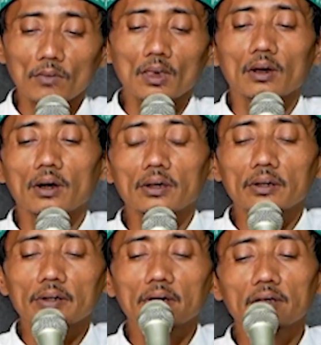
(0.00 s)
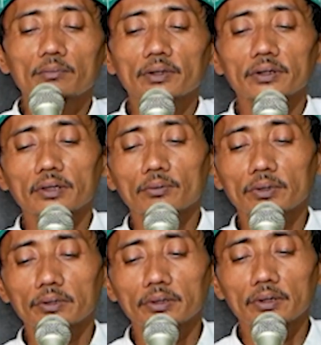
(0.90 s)
ana kalimat
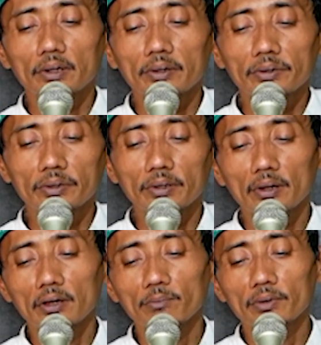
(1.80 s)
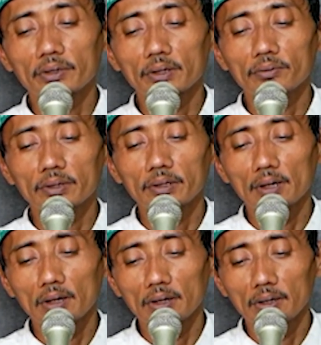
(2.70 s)
tauhid ing atase kalimah tauhid
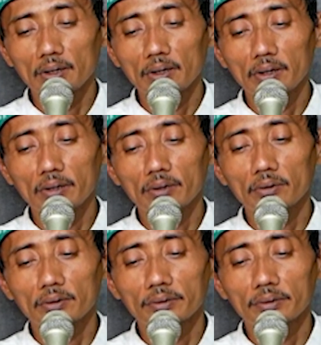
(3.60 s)
la ilaha illallah